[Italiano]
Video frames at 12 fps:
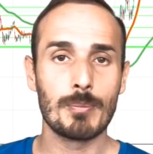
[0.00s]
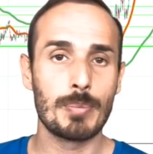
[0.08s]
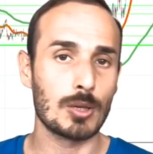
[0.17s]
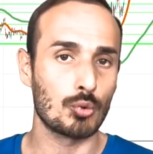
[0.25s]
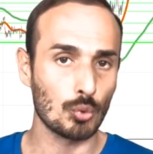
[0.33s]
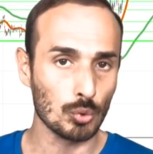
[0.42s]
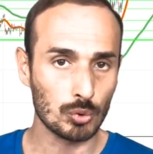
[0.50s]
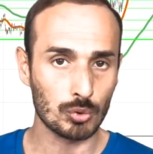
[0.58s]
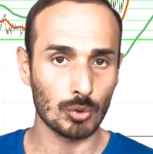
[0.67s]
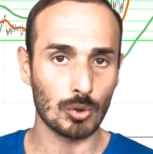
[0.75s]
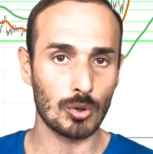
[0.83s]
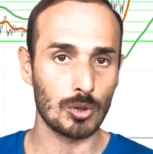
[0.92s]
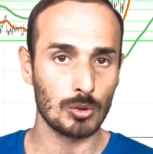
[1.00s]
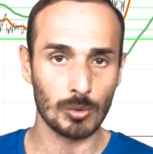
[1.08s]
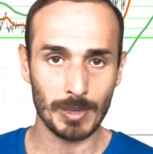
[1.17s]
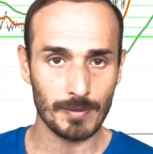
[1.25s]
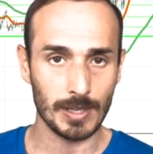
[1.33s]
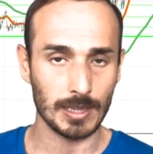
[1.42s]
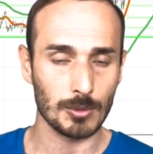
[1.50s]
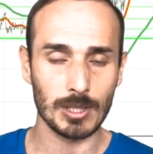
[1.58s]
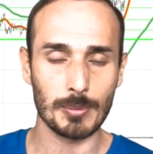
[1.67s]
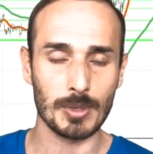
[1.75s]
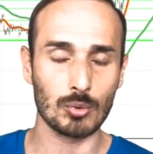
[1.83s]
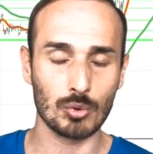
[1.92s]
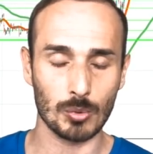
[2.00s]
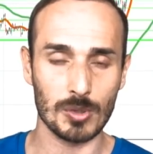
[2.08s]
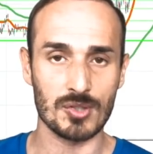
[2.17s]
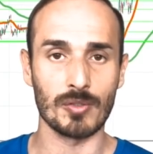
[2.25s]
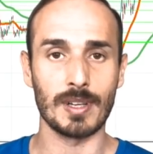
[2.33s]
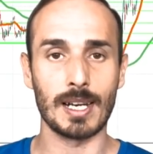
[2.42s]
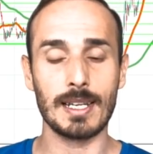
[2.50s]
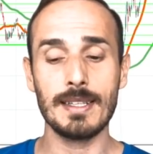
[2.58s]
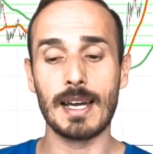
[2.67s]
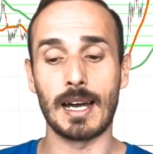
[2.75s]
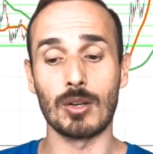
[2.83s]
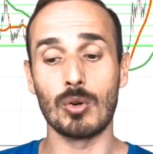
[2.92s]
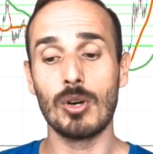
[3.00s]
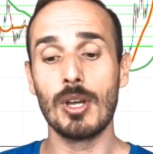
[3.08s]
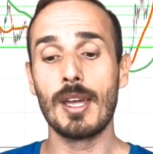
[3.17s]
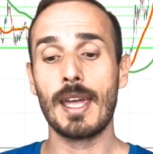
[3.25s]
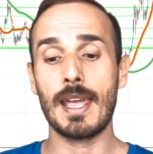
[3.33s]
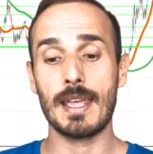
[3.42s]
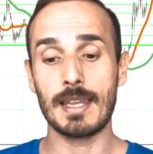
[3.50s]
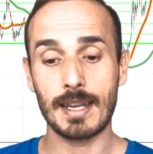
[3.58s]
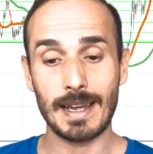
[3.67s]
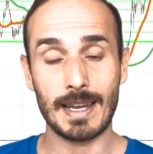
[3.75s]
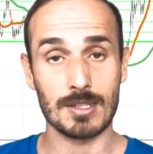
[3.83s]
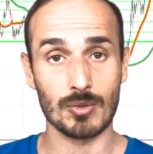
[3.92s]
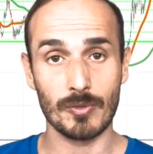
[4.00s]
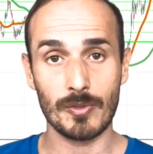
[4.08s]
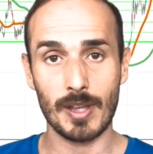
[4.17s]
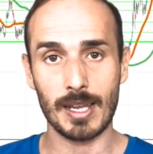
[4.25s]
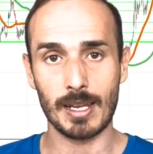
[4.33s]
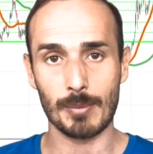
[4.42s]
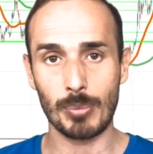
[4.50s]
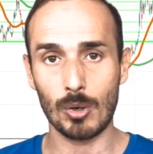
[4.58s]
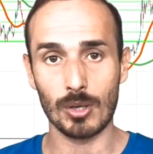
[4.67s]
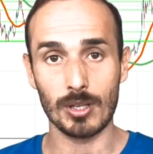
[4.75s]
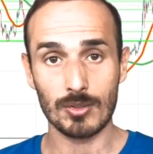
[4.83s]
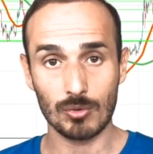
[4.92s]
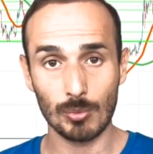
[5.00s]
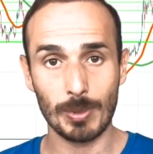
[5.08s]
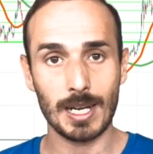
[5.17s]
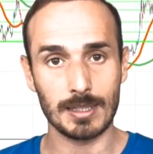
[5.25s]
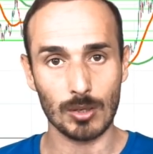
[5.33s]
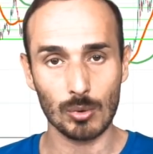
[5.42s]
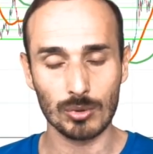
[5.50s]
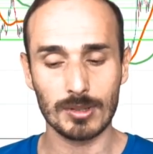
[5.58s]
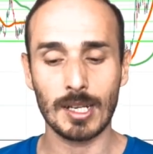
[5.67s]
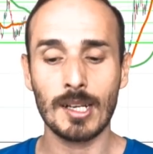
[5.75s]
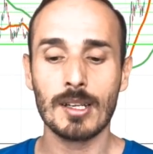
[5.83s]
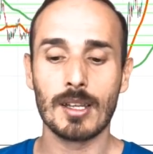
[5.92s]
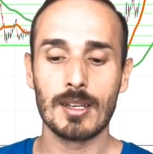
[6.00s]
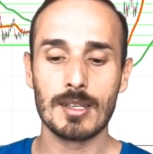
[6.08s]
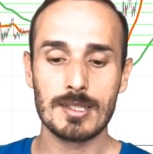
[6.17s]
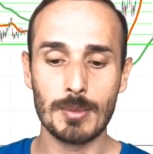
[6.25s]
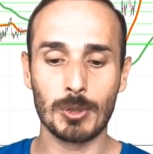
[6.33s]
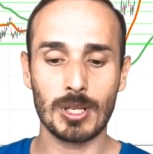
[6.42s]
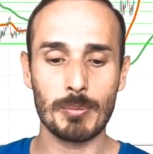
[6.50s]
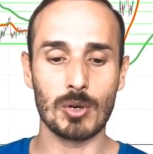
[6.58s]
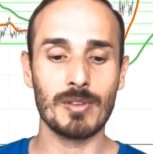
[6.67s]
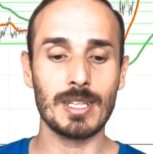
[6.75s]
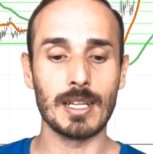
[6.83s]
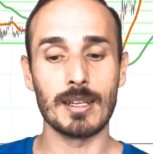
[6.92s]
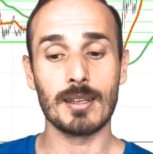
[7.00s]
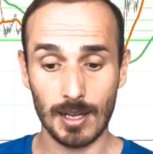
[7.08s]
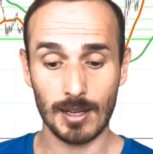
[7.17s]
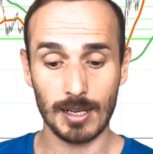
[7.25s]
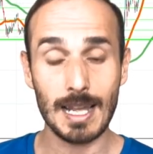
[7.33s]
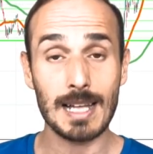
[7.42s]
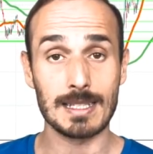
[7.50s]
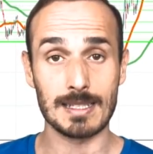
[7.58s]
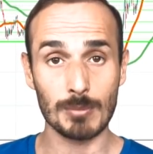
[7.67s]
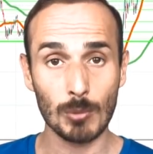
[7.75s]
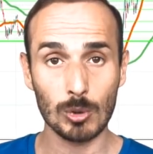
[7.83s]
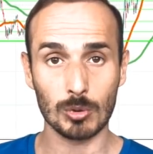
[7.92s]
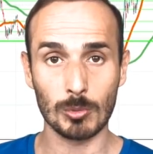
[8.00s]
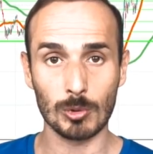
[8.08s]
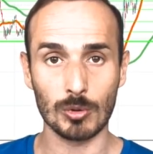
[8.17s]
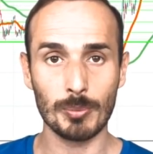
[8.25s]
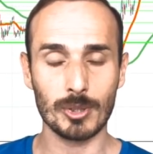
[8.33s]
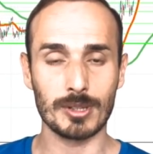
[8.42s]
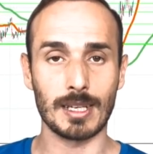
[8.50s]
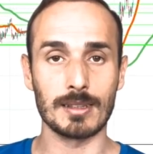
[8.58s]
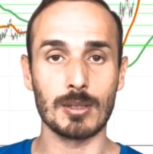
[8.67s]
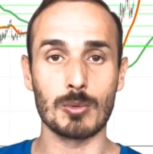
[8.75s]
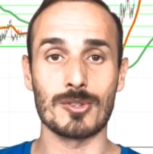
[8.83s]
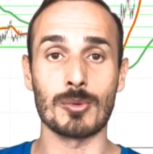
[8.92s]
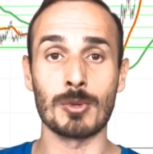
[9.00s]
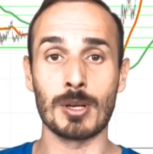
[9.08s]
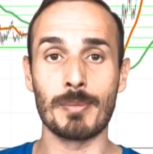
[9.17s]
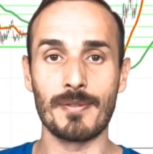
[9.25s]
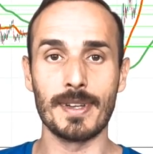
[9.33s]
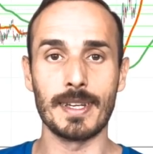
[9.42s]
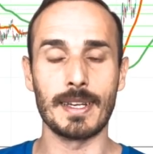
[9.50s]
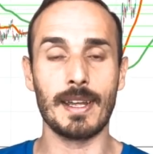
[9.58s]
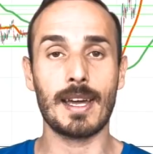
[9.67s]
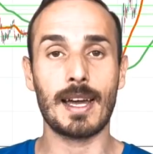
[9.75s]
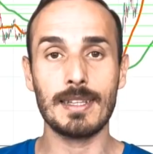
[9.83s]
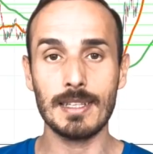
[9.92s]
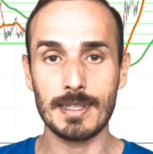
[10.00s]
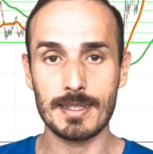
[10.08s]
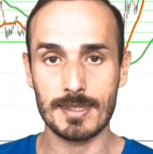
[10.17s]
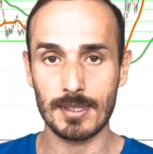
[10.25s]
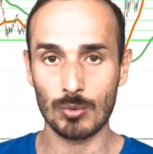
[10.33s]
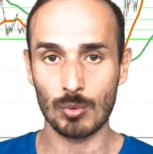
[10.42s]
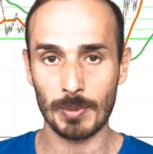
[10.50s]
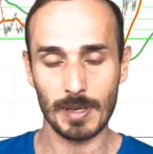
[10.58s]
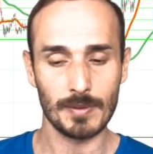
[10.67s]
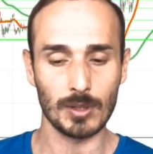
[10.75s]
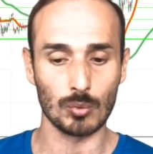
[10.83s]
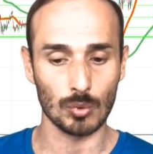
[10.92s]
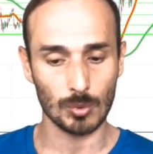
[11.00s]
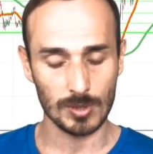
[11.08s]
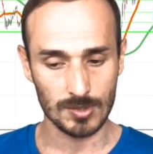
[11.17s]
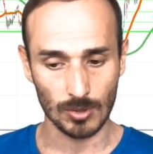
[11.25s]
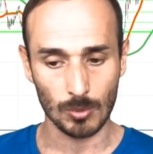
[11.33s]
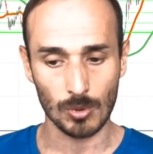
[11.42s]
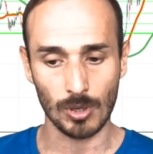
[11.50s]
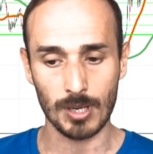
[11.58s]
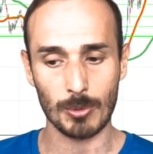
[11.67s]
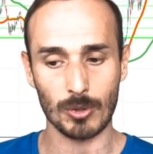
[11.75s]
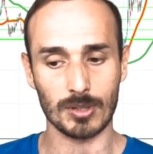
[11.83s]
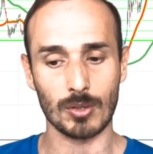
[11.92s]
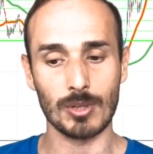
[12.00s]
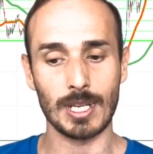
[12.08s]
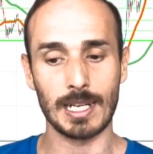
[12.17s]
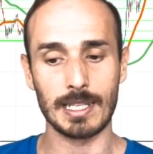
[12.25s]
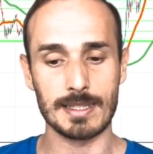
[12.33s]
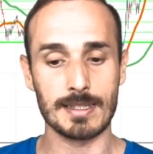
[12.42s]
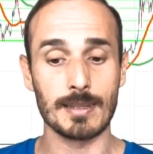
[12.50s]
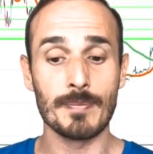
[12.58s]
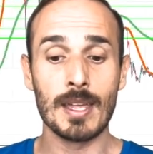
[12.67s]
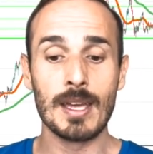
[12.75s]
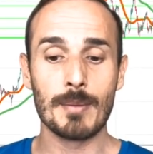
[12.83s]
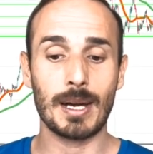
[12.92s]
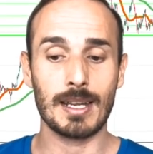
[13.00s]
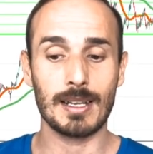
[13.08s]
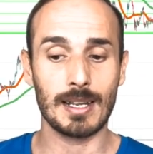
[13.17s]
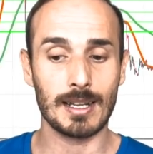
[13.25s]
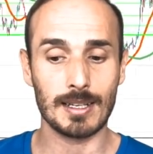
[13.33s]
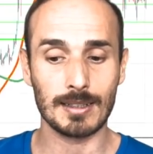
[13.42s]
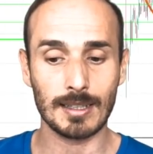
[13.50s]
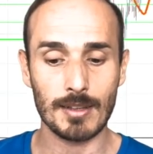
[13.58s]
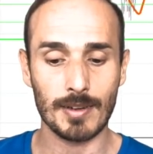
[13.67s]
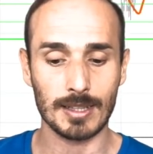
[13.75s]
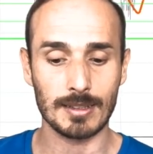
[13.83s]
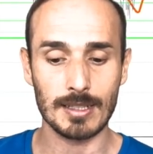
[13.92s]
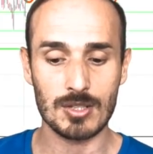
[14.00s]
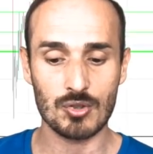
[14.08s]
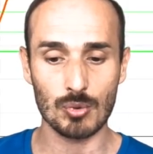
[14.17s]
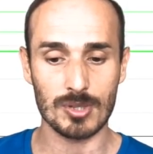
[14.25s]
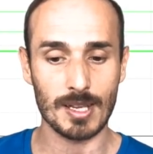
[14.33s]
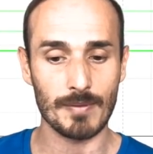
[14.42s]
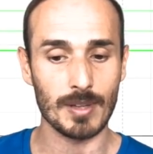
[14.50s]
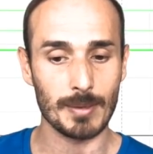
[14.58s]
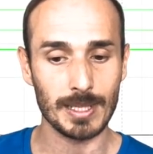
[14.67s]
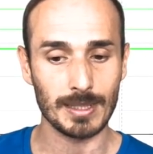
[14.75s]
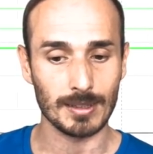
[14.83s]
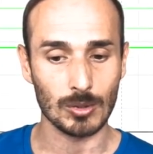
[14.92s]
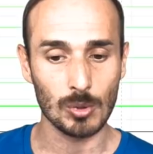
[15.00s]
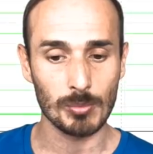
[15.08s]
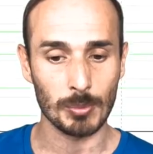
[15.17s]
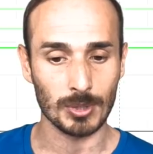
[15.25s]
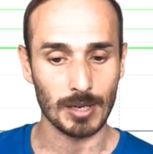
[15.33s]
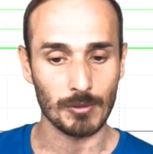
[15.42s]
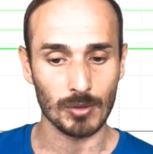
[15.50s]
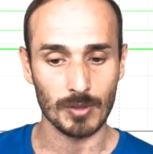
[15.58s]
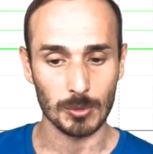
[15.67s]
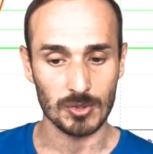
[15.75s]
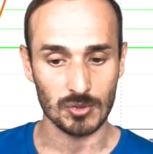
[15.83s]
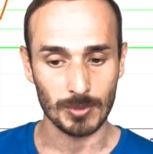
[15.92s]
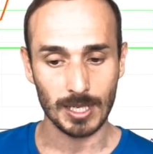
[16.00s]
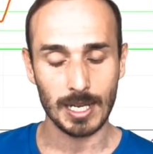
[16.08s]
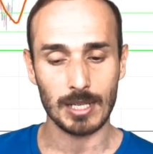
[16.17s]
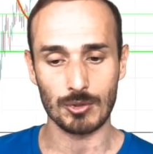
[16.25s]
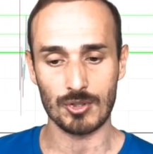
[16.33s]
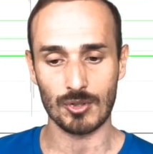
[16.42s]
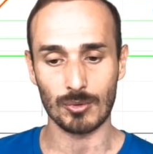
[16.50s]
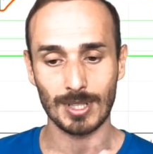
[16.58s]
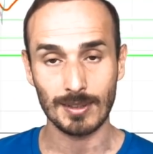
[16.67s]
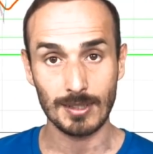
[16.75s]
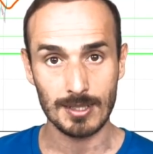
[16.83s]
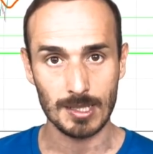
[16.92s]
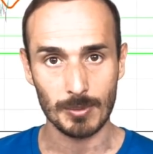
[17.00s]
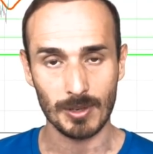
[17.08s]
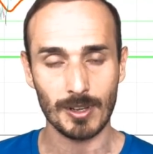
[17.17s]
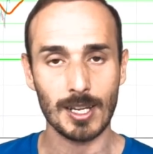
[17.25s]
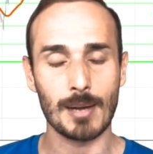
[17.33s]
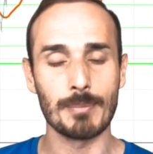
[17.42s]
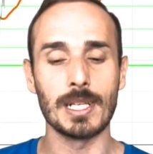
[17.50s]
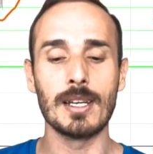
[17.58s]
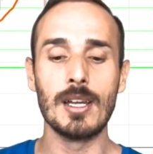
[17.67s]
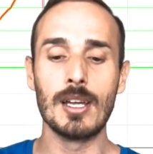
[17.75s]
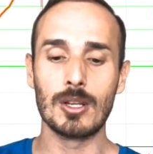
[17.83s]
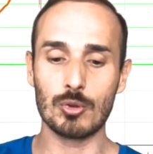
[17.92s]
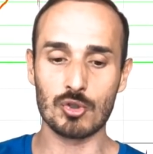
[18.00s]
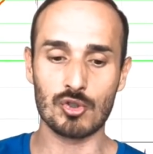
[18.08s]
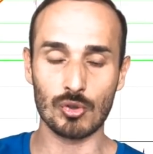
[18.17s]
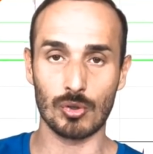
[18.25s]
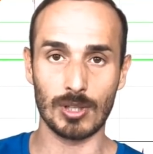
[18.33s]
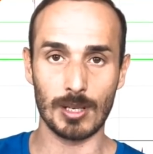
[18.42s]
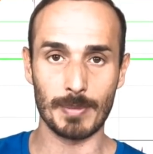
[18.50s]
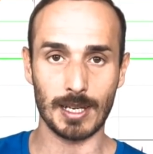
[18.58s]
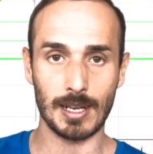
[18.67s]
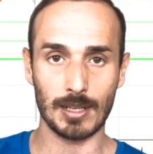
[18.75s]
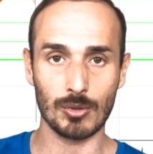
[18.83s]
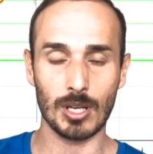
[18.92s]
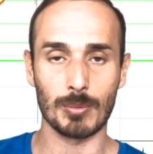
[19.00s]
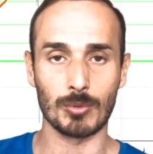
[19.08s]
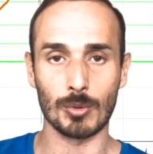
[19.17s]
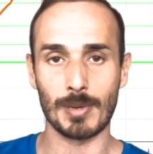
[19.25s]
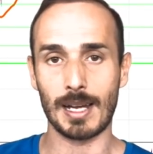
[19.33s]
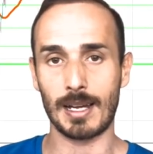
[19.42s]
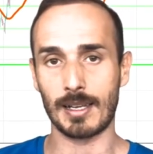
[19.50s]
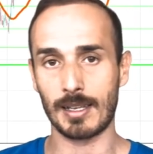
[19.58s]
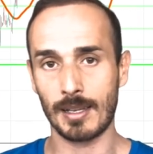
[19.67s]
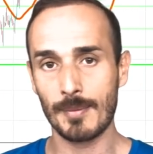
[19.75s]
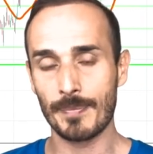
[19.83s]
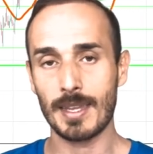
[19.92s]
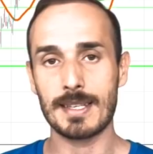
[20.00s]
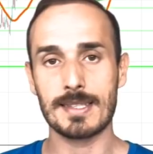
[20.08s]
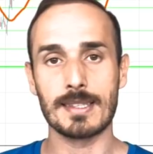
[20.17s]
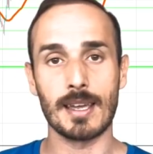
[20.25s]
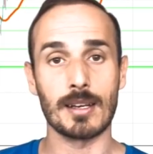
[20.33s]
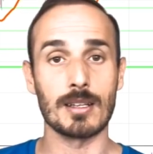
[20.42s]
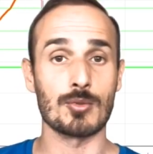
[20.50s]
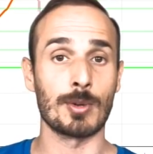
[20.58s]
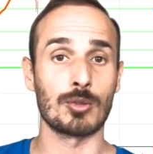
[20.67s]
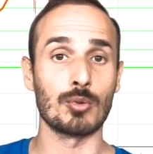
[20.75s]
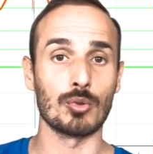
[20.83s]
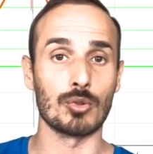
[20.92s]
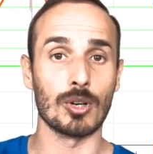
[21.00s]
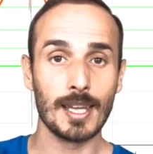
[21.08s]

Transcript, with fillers: per tutto il 2020, quindi per tutto questo finale di anno e in caso venga poi superata rotta si potrebbero vedere rialzi molto molto importanti e questo potrebbe avvenire ad inizi 2021. Questo è quello che riportano gli analisti. Ma nella realtà dei fatti nessuno sa veramente come potrà evolvere questo mercato, ci sono tantissime variabili, non solo del mercato cripto, ma anche esterne, soprattutto